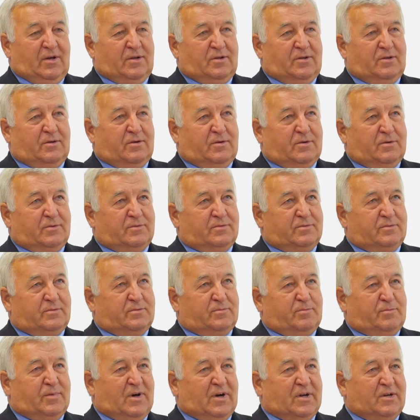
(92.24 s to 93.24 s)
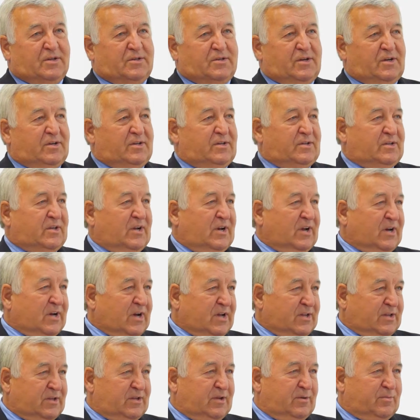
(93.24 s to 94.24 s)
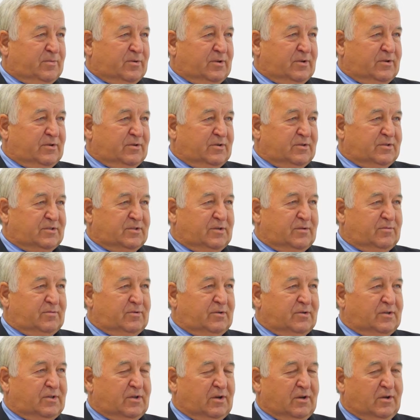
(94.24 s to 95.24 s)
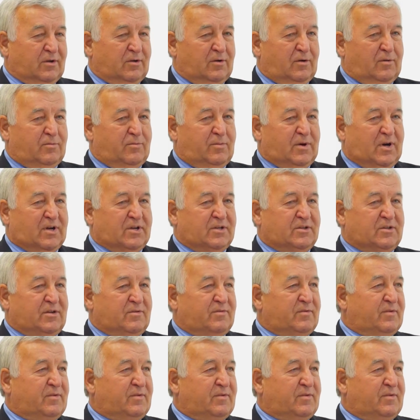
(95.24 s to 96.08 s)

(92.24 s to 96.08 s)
no, bardziej delikatnie podchodzę do tego, bardziej